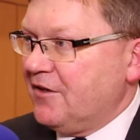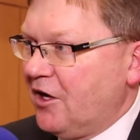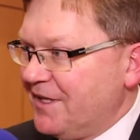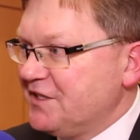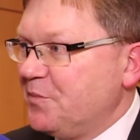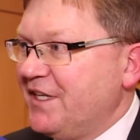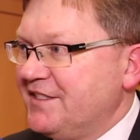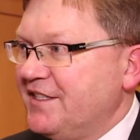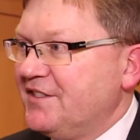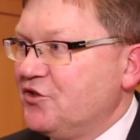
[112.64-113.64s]

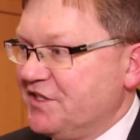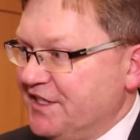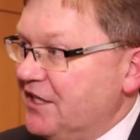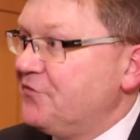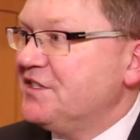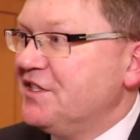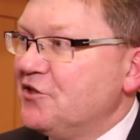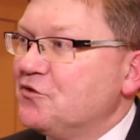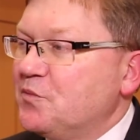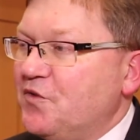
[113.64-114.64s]
Arbeitsplätze,
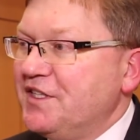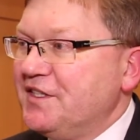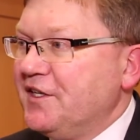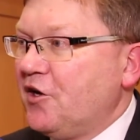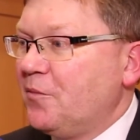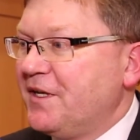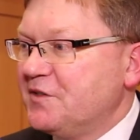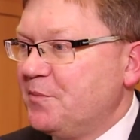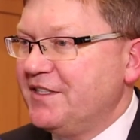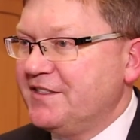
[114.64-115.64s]
sozialversicherungspflichtige
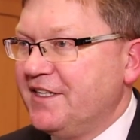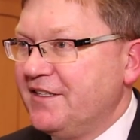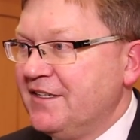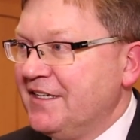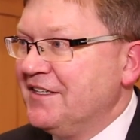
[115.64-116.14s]
Arbeitsplätze,